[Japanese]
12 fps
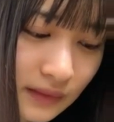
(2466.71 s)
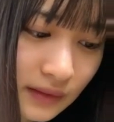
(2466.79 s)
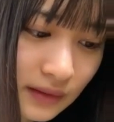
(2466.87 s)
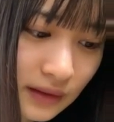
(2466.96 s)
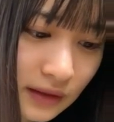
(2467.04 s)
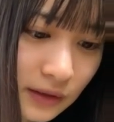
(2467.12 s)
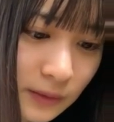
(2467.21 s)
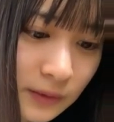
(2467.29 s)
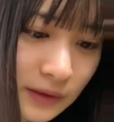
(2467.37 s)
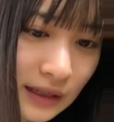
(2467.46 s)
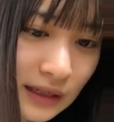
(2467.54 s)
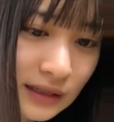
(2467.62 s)
あともうな
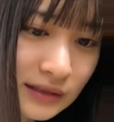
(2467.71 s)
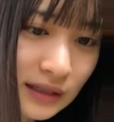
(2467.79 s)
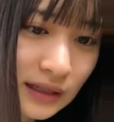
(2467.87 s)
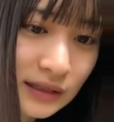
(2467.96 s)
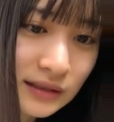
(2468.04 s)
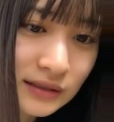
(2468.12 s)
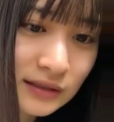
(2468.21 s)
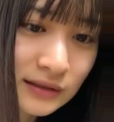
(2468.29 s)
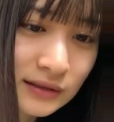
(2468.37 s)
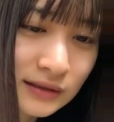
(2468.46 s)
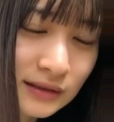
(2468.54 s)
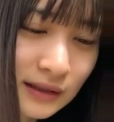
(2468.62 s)
んかさ
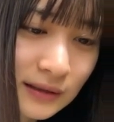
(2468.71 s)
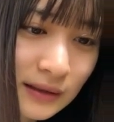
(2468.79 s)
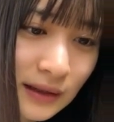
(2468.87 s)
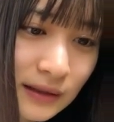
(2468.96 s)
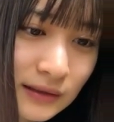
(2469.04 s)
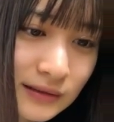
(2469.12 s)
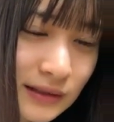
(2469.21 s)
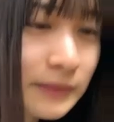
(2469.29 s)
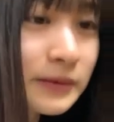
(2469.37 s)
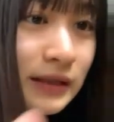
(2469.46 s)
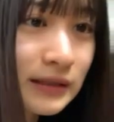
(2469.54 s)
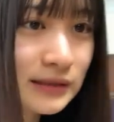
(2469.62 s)
寒
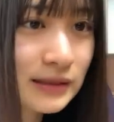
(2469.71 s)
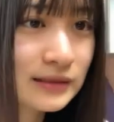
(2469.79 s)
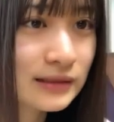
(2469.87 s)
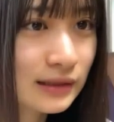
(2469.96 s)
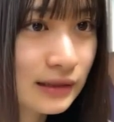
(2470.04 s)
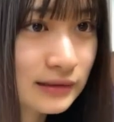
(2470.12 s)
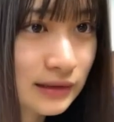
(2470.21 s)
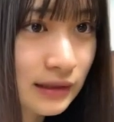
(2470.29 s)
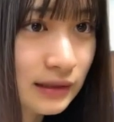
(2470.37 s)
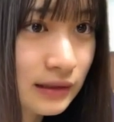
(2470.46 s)
い季節からさ